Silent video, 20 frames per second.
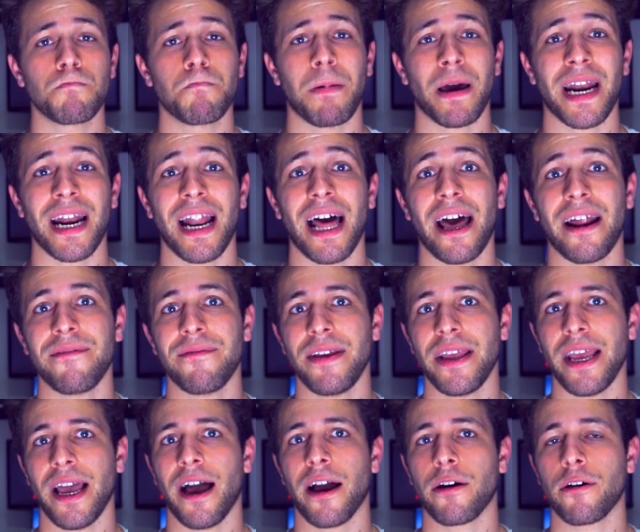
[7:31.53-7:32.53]

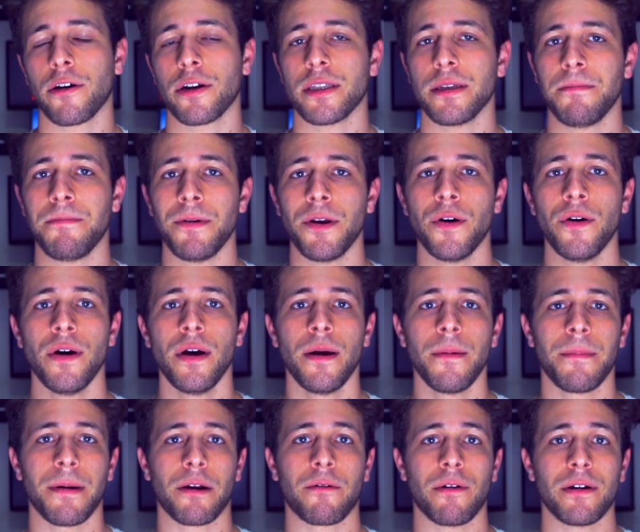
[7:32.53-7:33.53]
parlarvi ancora di più
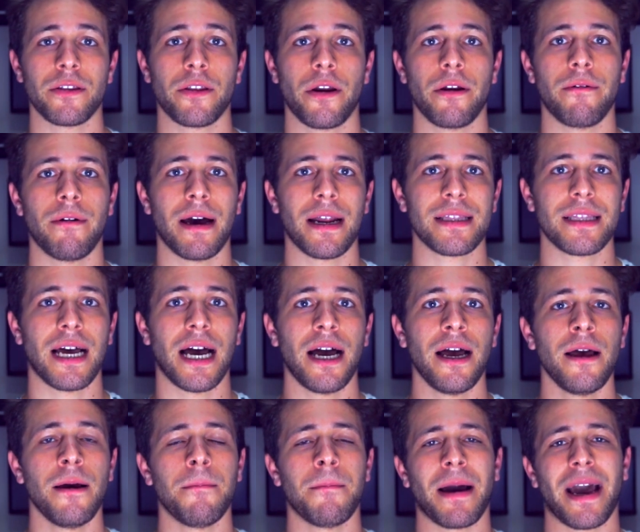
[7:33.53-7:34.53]
per quanto
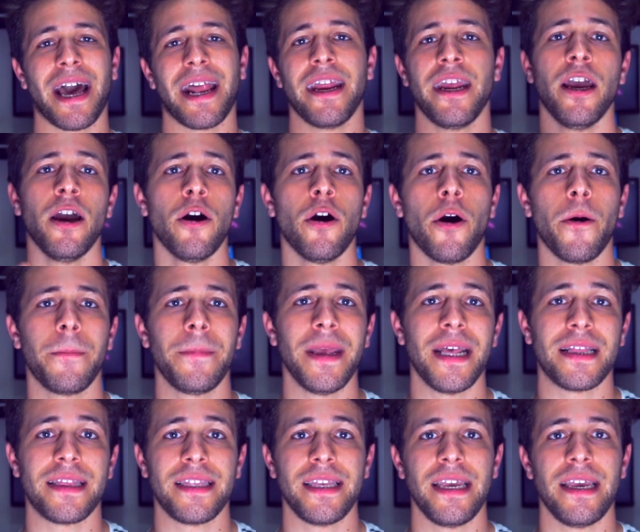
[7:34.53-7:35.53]
riguarda magari
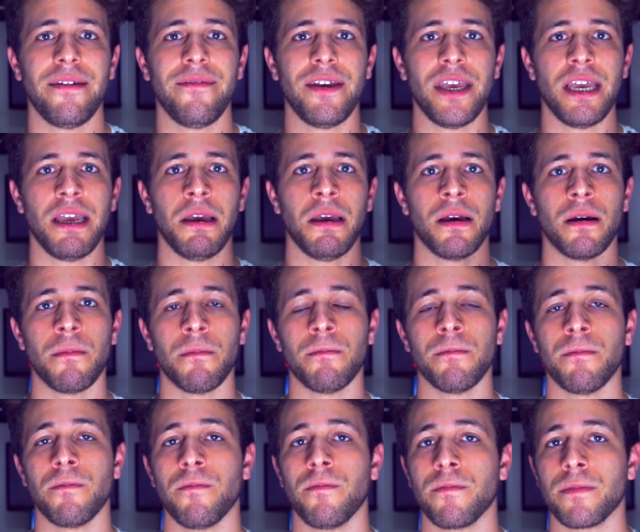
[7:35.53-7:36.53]
obiettivi, mh,
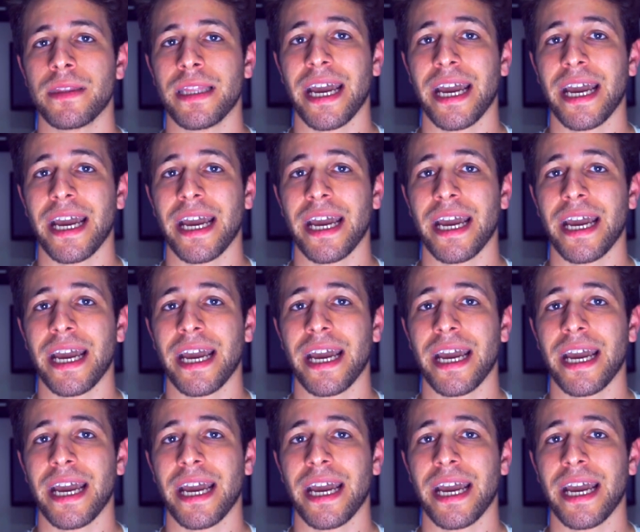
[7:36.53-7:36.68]
mm,